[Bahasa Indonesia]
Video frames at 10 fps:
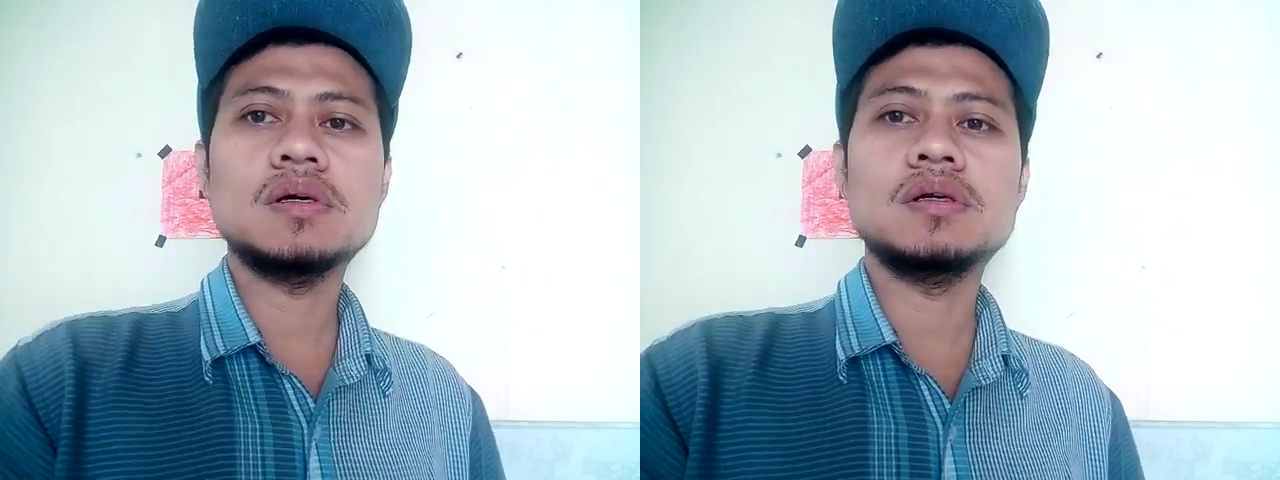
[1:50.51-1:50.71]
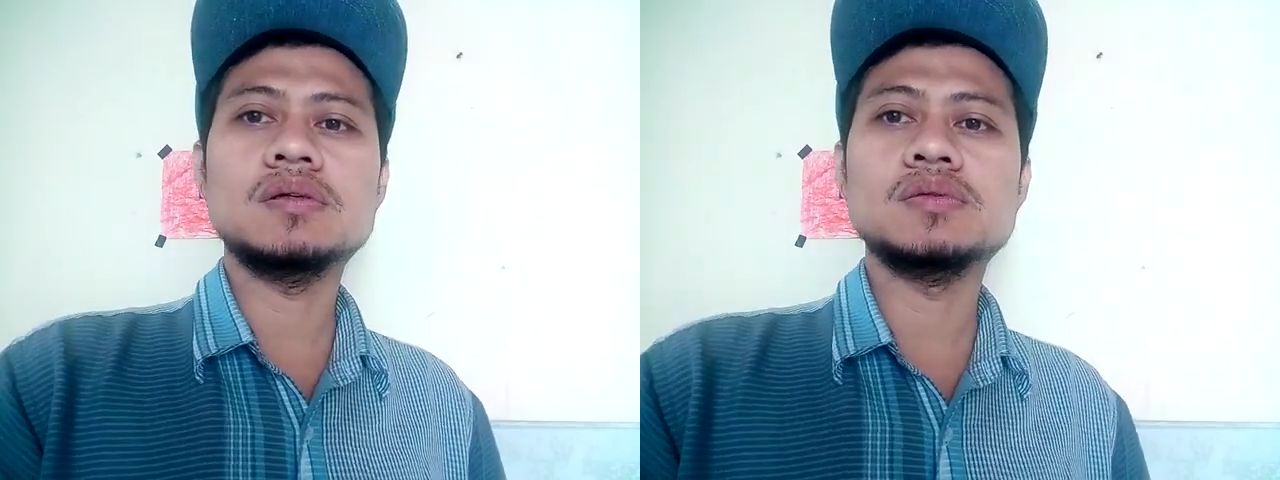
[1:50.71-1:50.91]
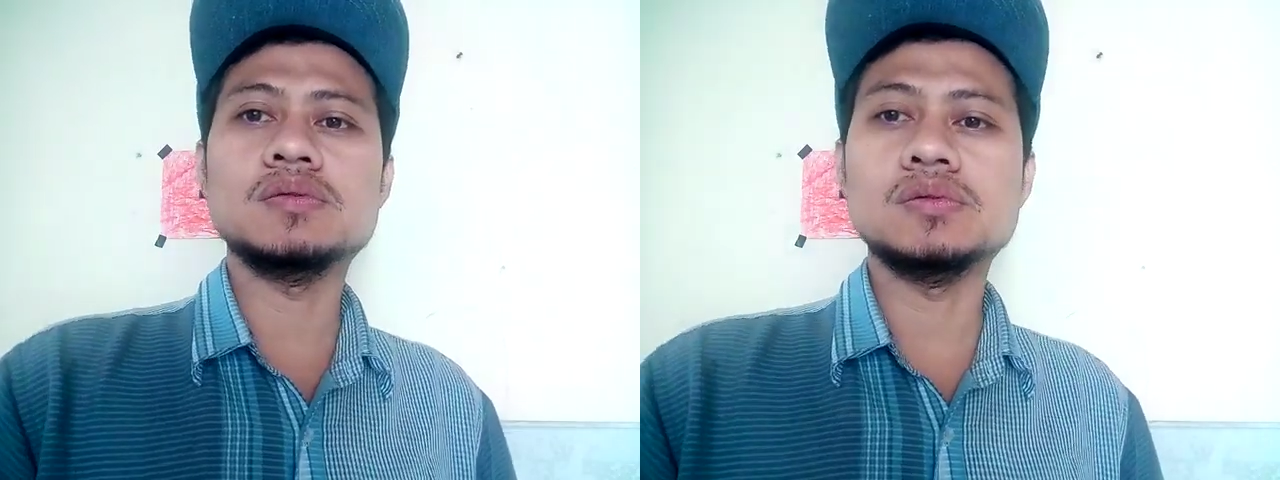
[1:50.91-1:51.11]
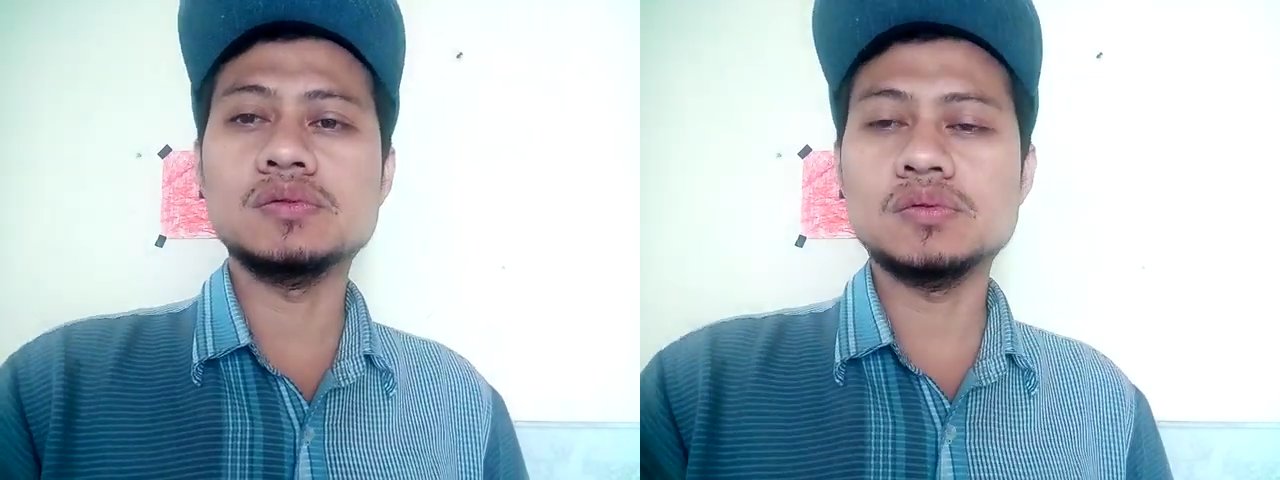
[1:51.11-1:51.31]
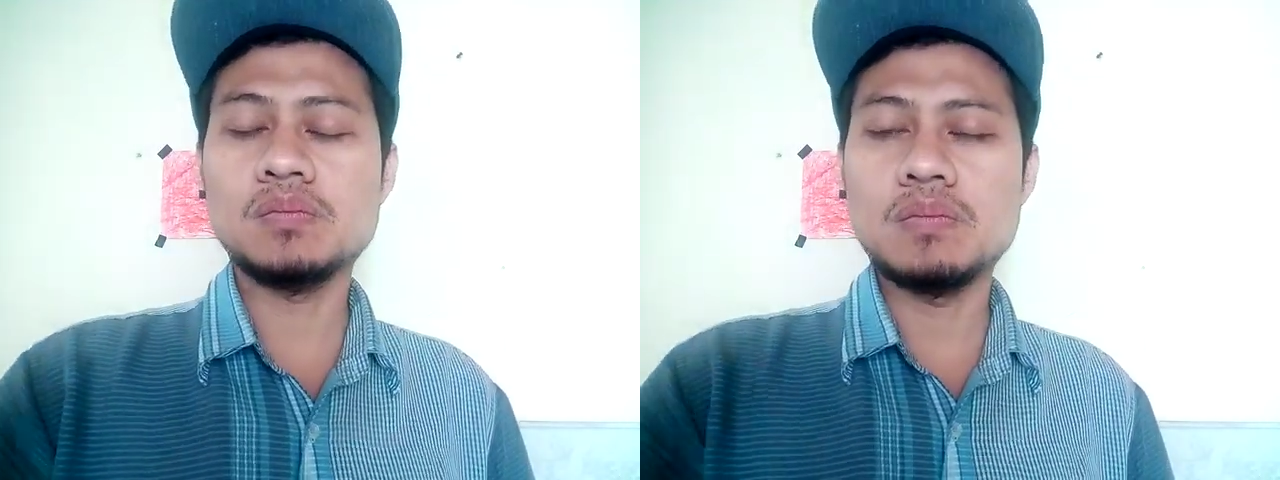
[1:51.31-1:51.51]
Kalau
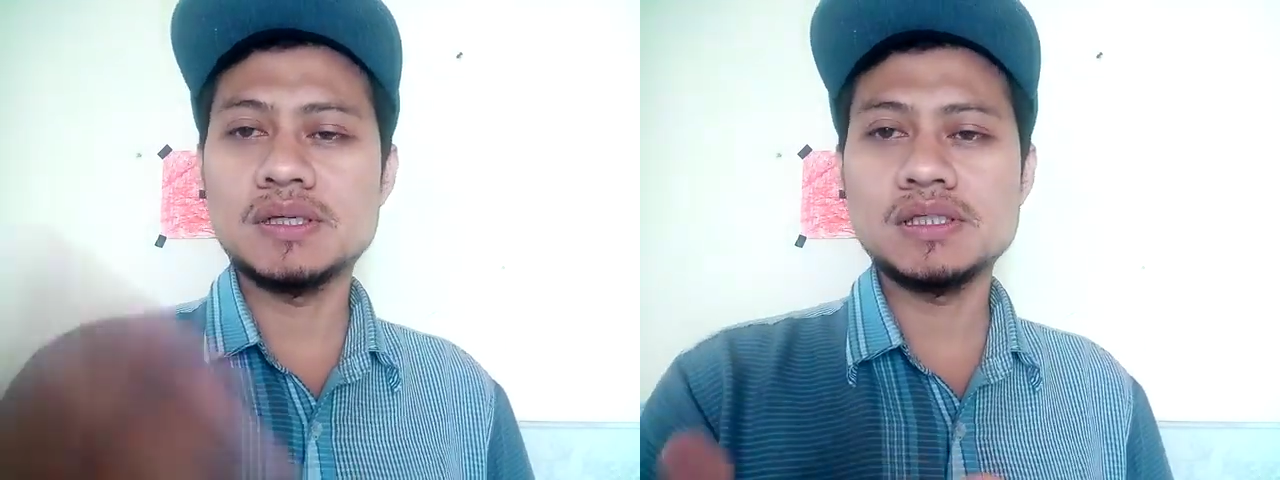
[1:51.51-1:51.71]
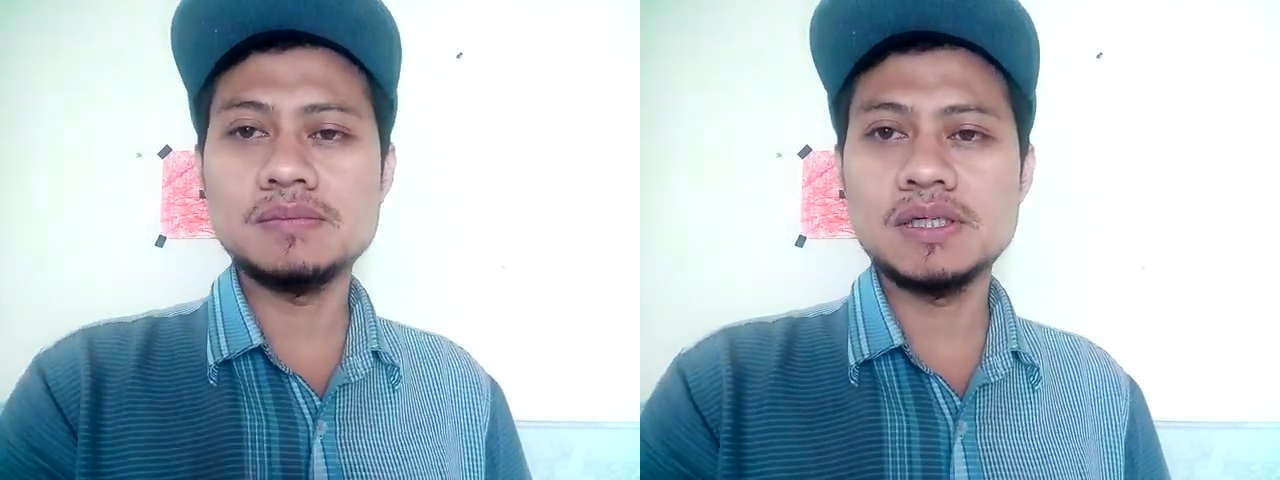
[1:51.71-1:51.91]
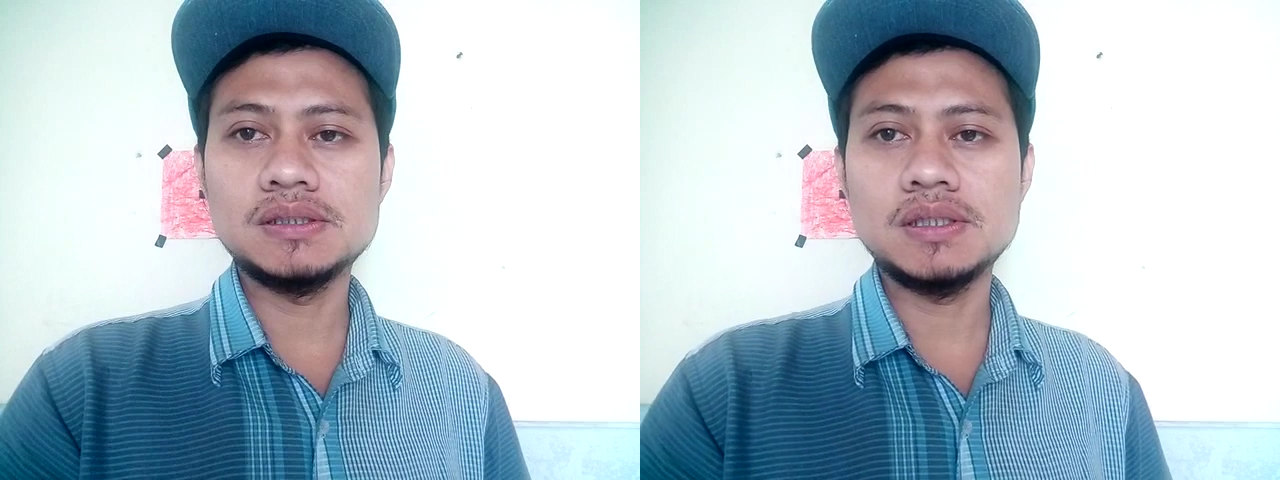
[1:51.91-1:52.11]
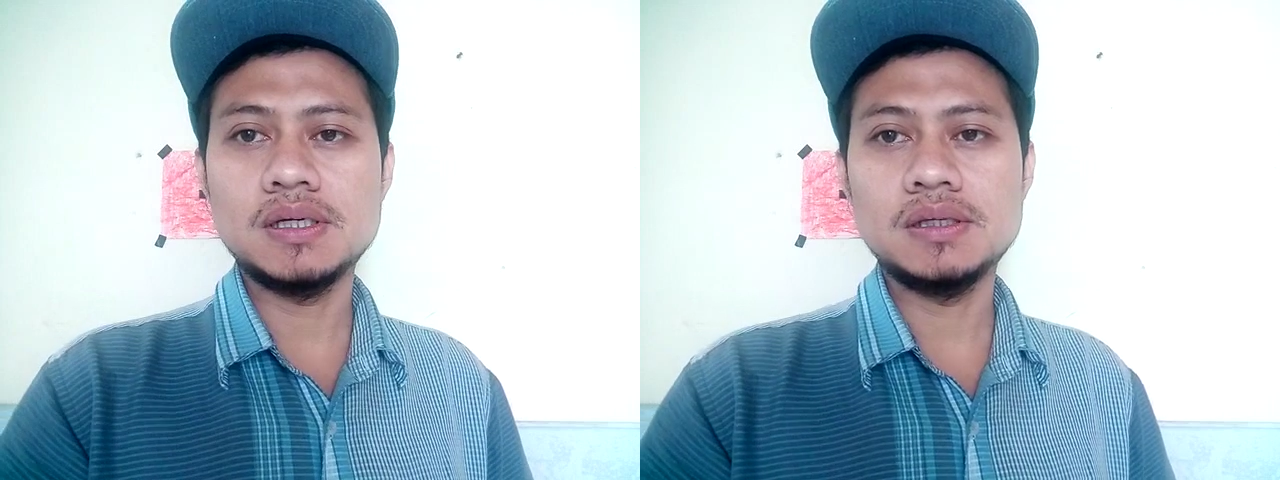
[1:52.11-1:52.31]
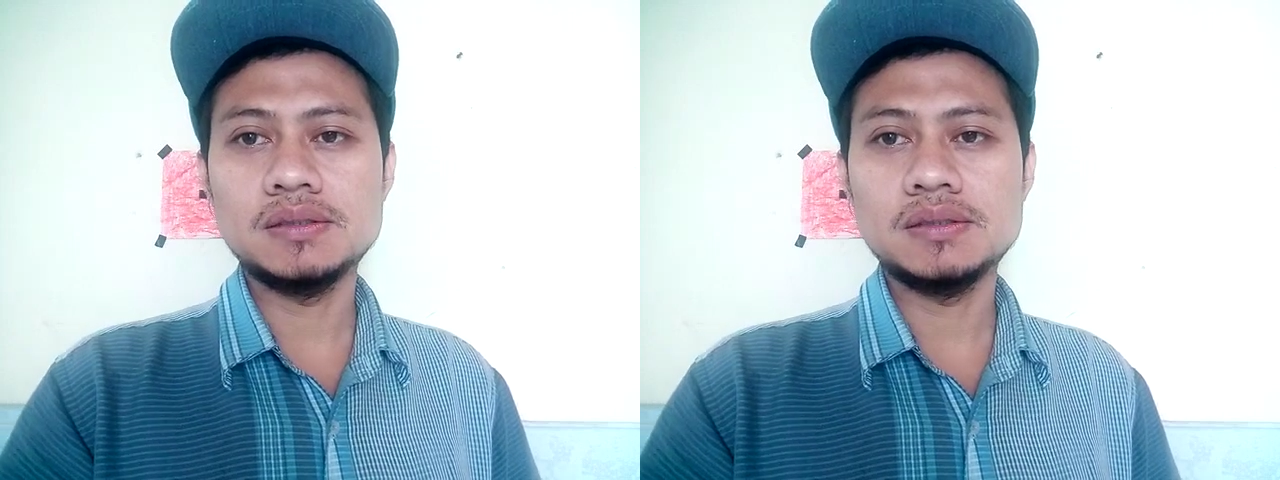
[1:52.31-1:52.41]
untuk baca-baca